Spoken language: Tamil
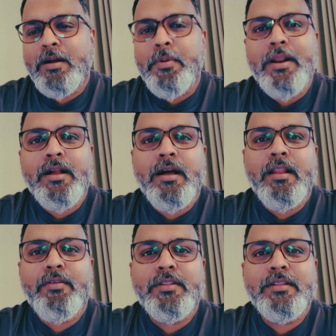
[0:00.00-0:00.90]

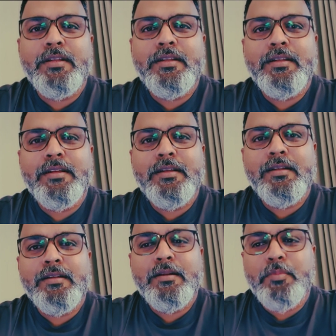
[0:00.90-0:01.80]
அமெரிக்காவில் வந்து
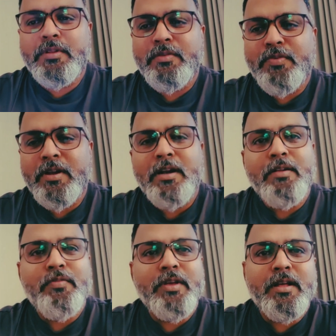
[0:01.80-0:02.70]
நம்ம அந்த
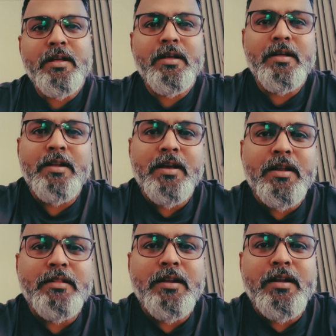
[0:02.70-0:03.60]
ஃபிலடெல்ஃபியா
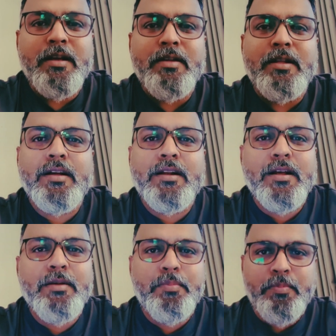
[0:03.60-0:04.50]
நகரத்தில் நாங்கள்
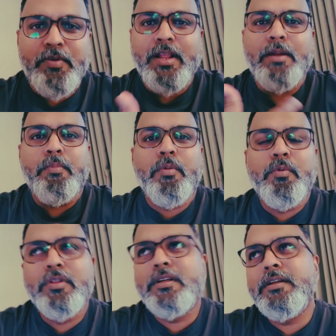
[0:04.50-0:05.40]
நாங்கள் வெளியில்
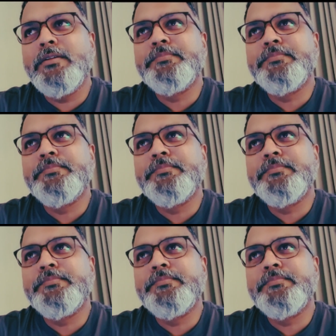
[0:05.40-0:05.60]
போகும்போது